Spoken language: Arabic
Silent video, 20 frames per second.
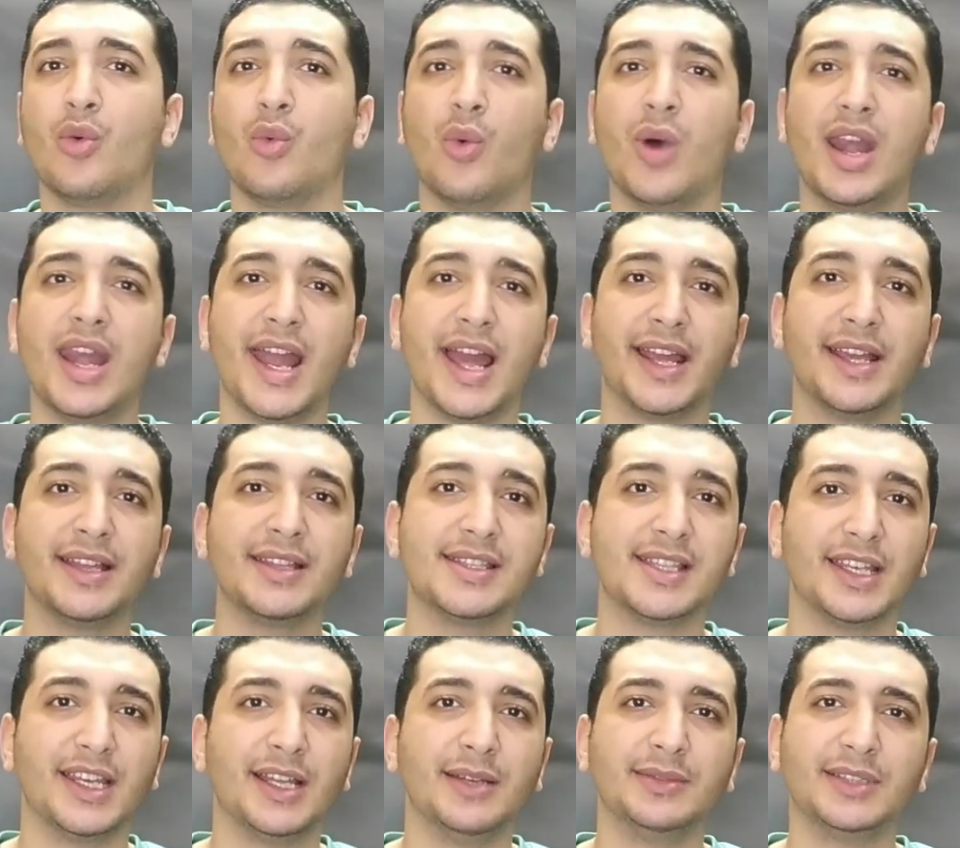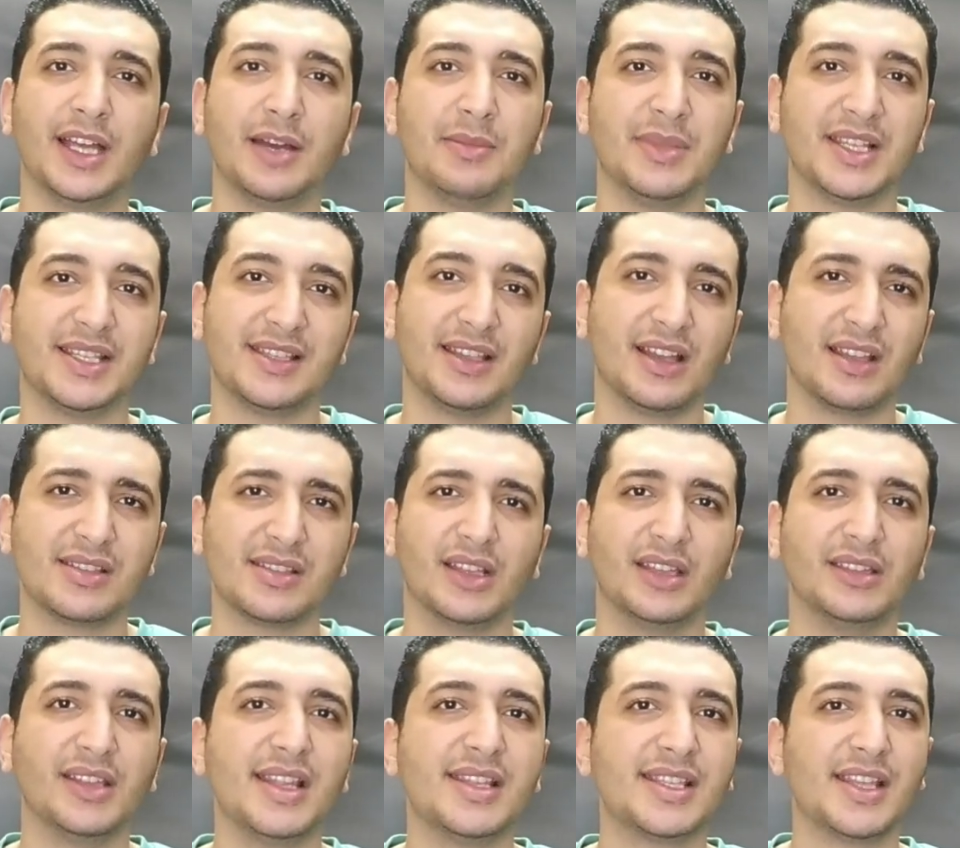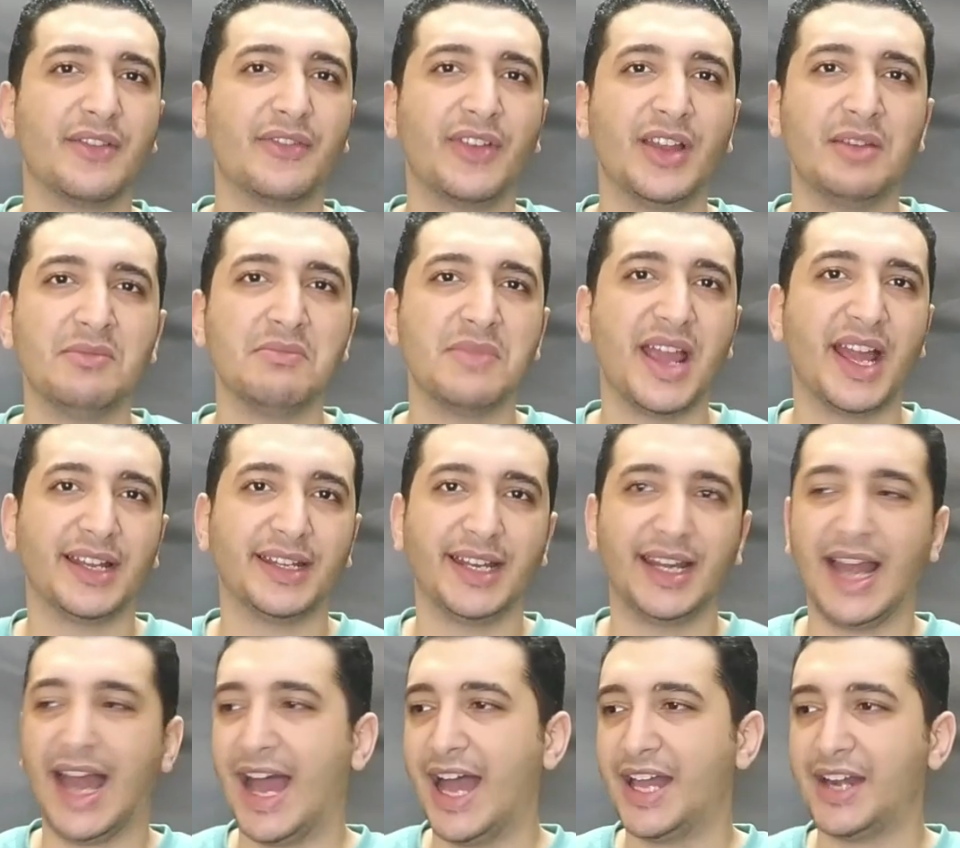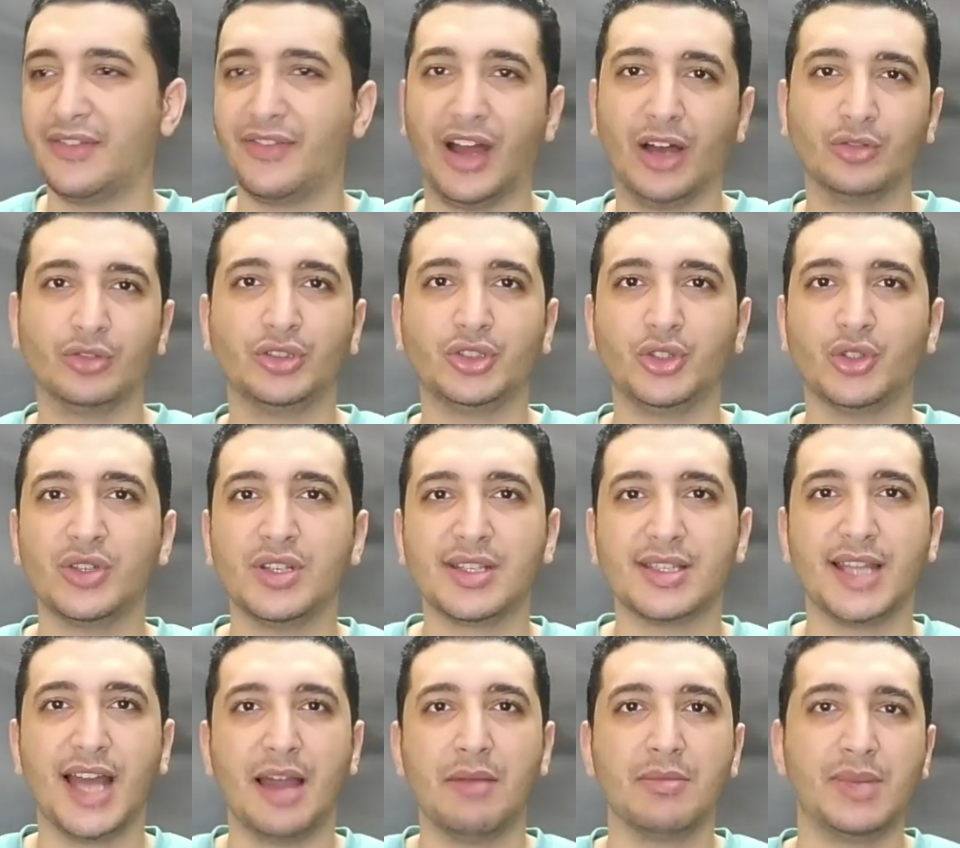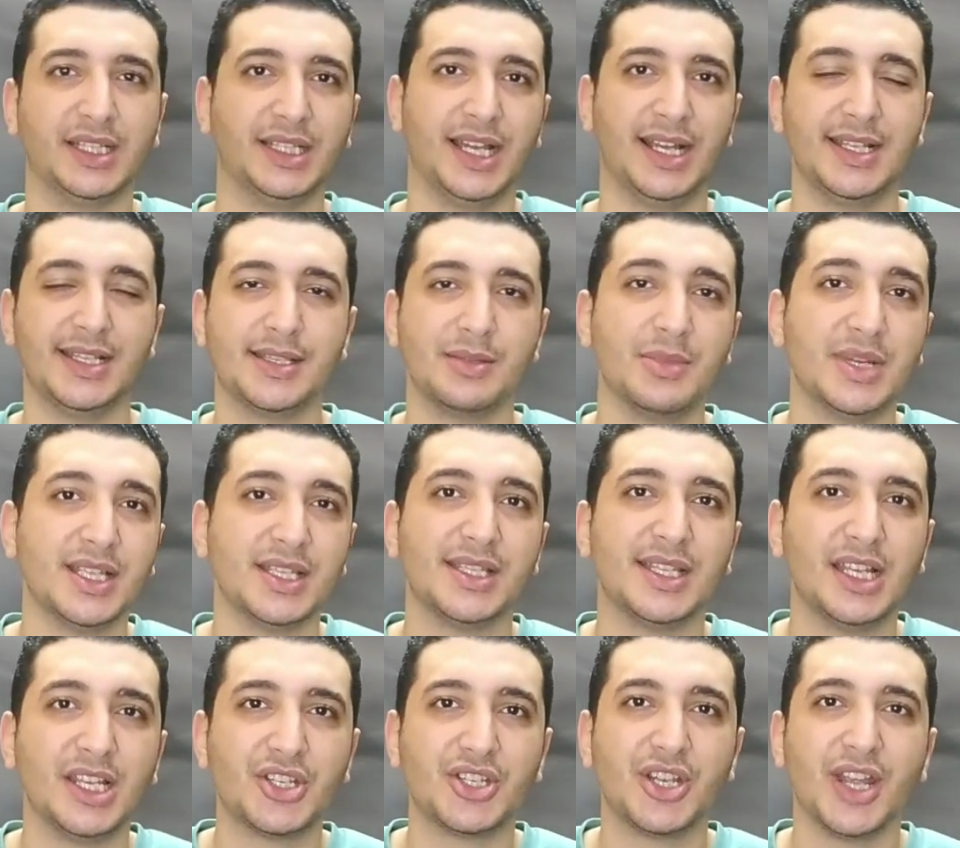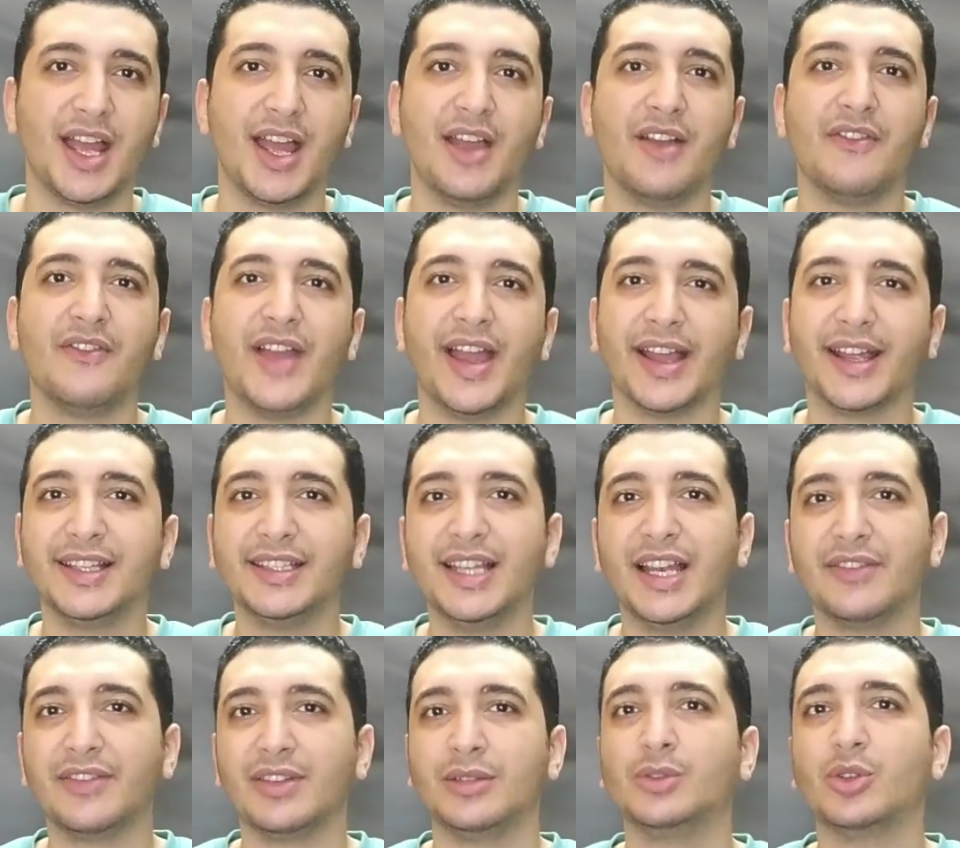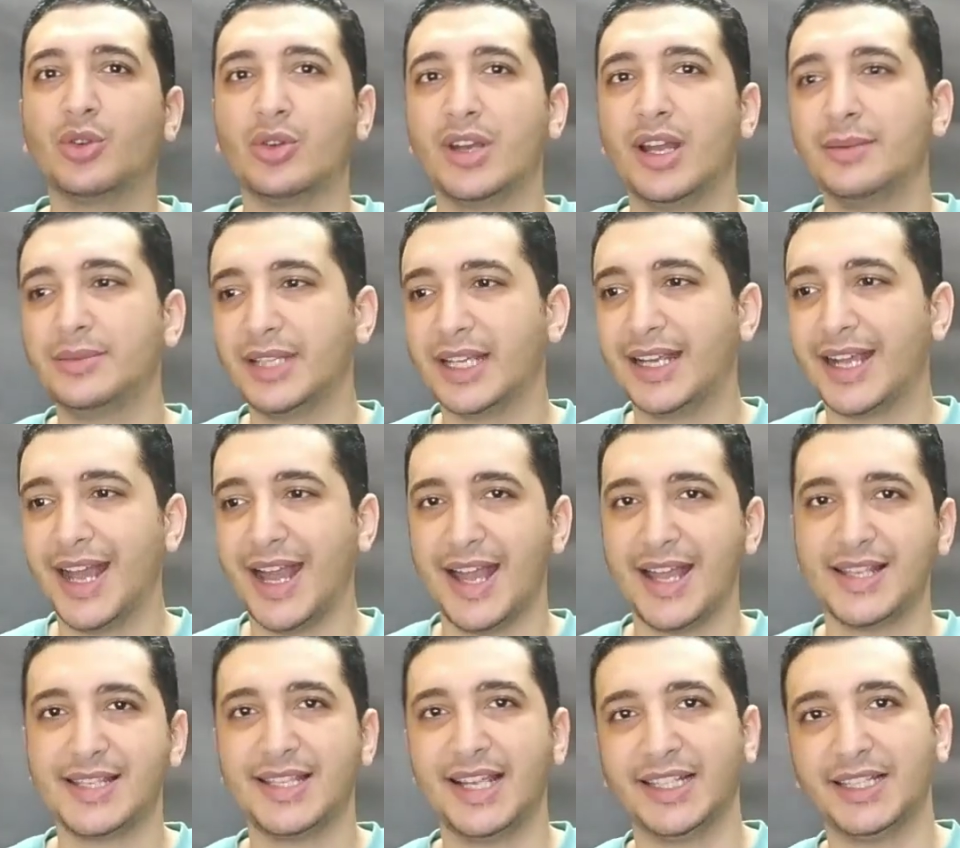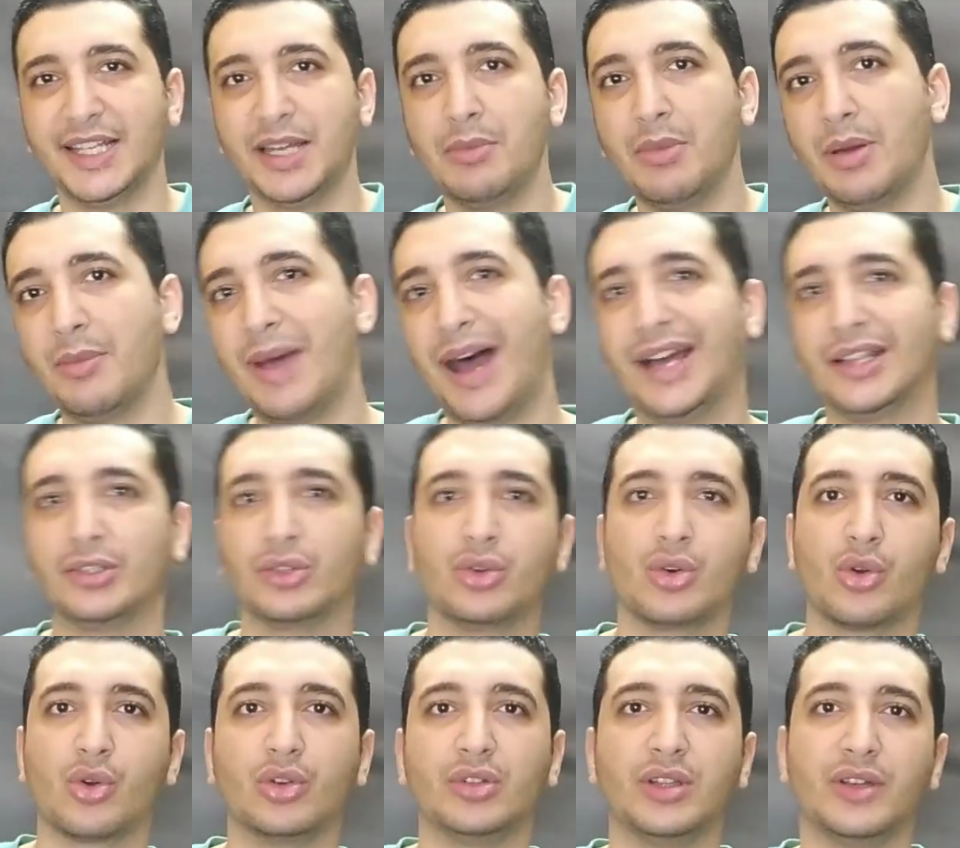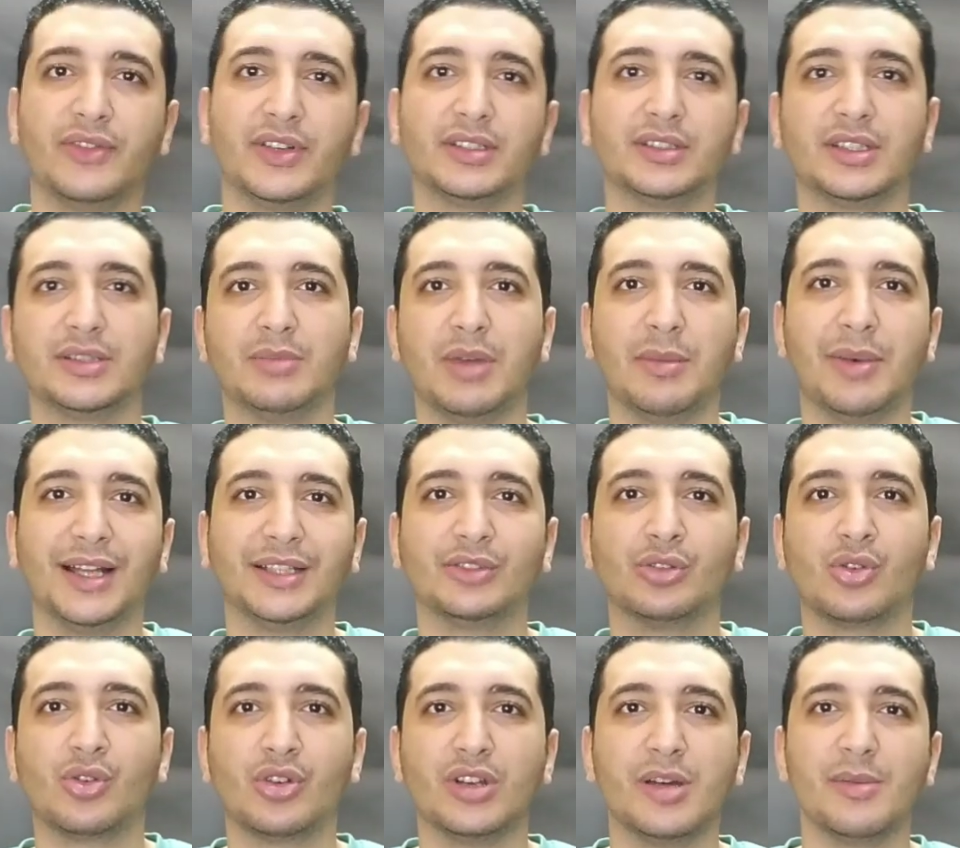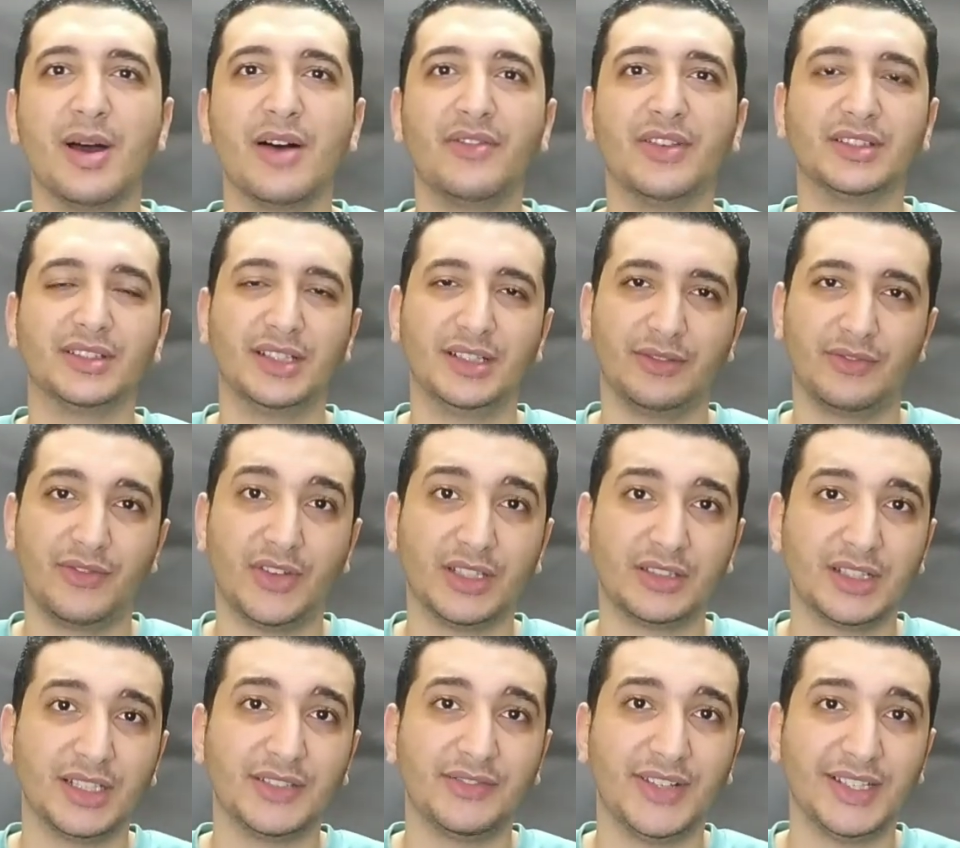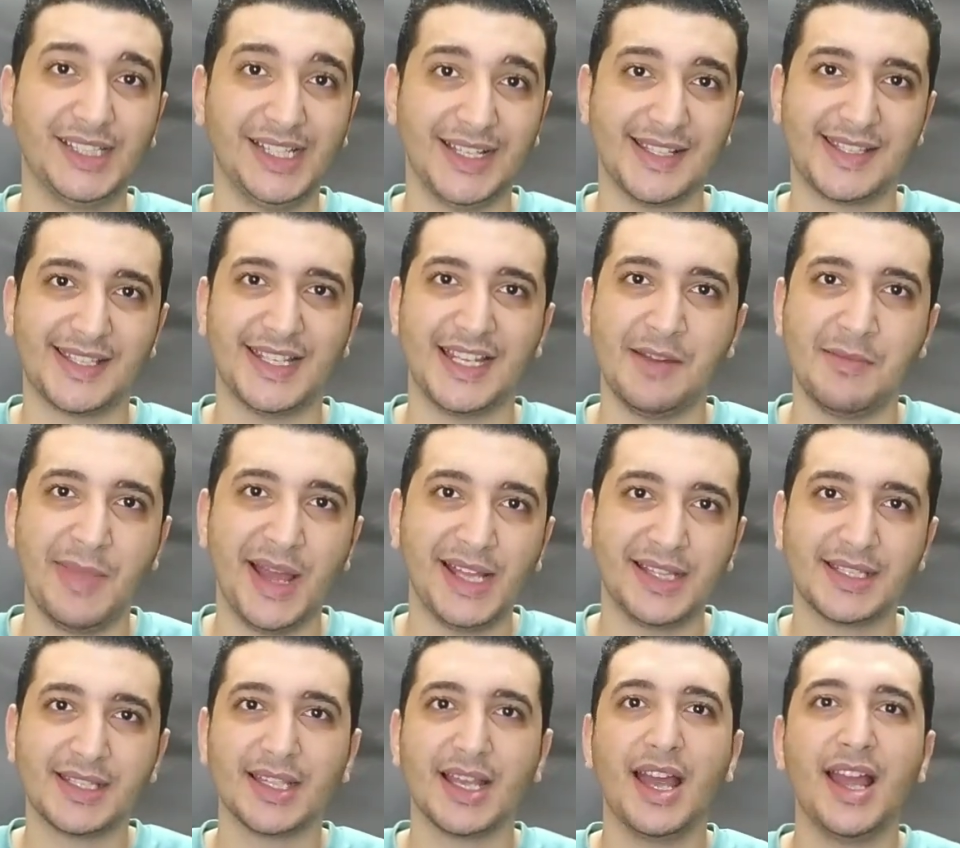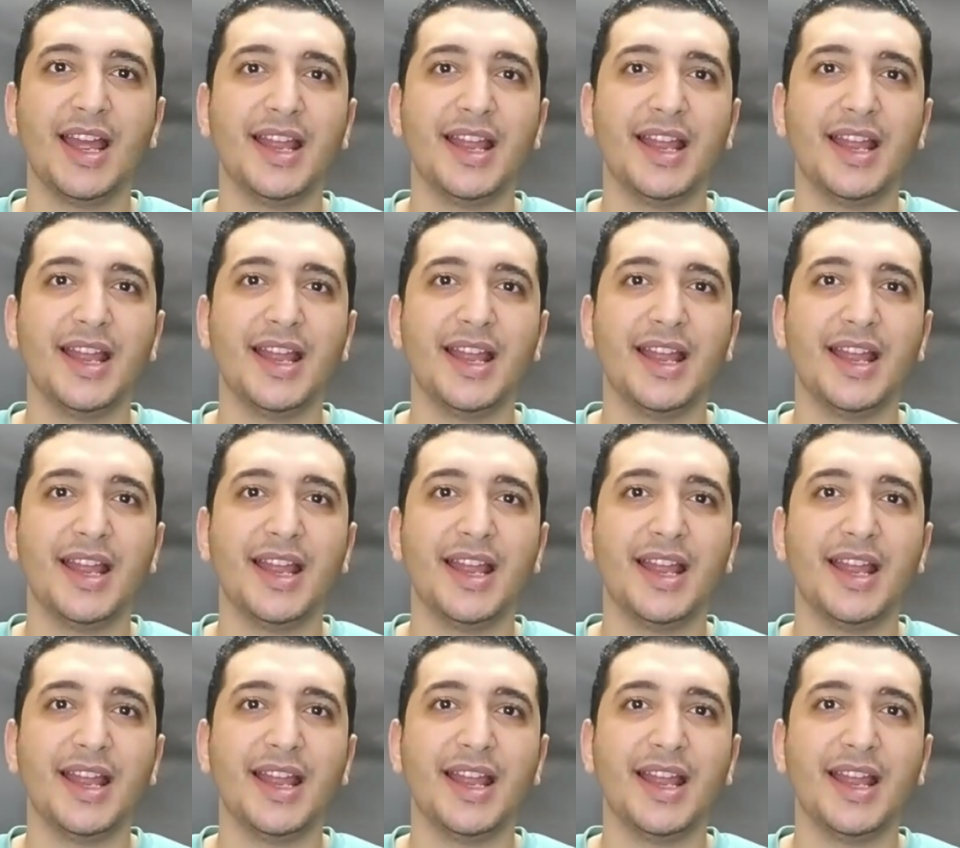ولا هينزل إمتى بس أصلا لسه فيلم يعني العارف عودة يونس لأحمد عز ما نزلش فأكيد الأفلام دي كلها بتتجهز يعني لما بعد الكورونا فترة ما بعد الكورونا بقى فتح فترة فتح السينمات